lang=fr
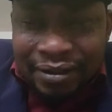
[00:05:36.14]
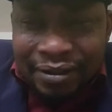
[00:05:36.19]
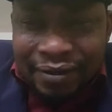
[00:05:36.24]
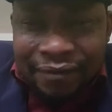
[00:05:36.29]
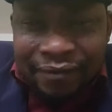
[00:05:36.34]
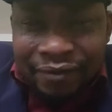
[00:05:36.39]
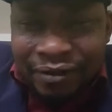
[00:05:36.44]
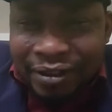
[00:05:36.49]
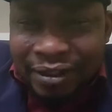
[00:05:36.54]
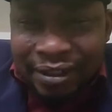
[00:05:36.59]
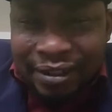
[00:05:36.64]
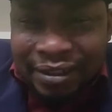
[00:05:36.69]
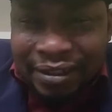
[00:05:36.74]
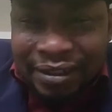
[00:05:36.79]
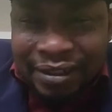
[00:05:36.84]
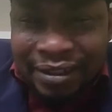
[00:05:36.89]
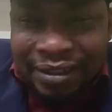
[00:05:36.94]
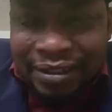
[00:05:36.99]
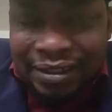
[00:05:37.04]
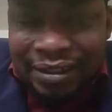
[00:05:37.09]
Il faut te
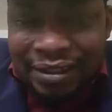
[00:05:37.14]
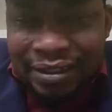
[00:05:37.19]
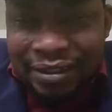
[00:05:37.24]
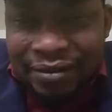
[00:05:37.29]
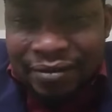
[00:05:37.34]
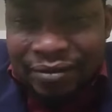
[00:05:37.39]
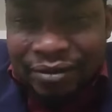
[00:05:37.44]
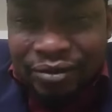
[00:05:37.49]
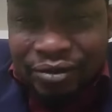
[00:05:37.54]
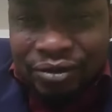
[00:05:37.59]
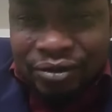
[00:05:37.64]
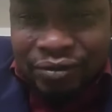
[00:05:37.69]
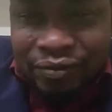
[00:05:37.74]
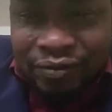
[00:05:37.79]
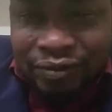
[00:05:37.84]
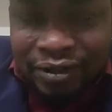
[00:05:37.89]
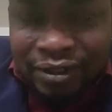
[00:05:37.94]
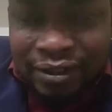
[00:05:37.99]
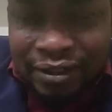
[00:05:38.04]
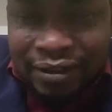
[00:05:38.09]
ressaisir, don
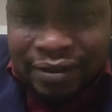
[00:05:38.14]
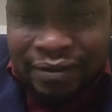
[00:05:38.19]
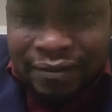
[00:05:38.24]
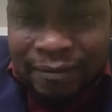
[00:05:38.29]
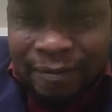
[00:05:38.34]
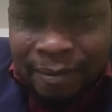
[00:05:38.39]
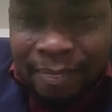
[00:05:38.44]
venu.